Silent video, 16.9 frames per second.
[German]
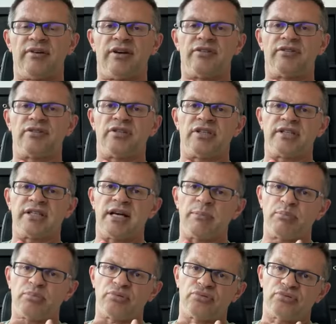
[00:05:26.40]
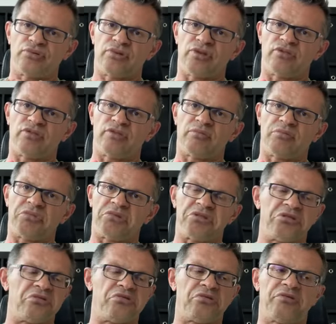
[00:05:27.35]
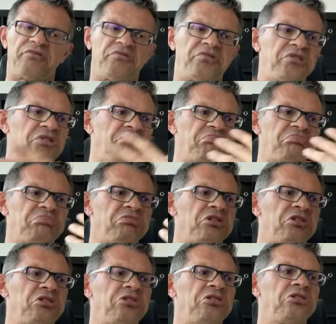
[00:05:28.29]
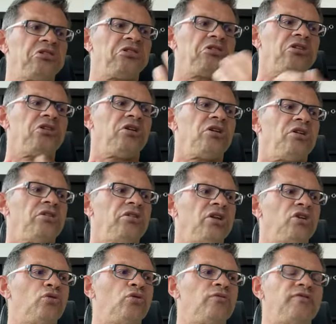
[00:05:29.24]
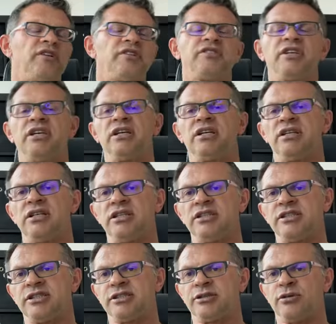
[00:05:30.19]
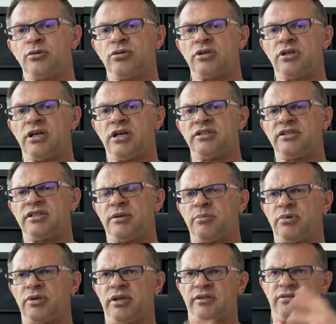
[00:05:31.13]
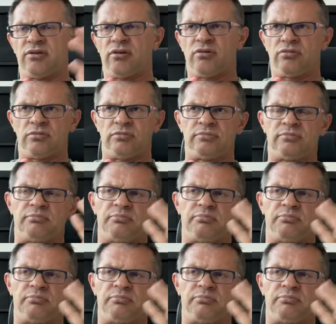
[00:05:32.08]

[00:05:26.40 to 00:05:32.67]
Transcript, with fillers: Eiweiße nicht ab, die sind mir irgendwie nicht gut verträglich. Oder ich habe jetzt auch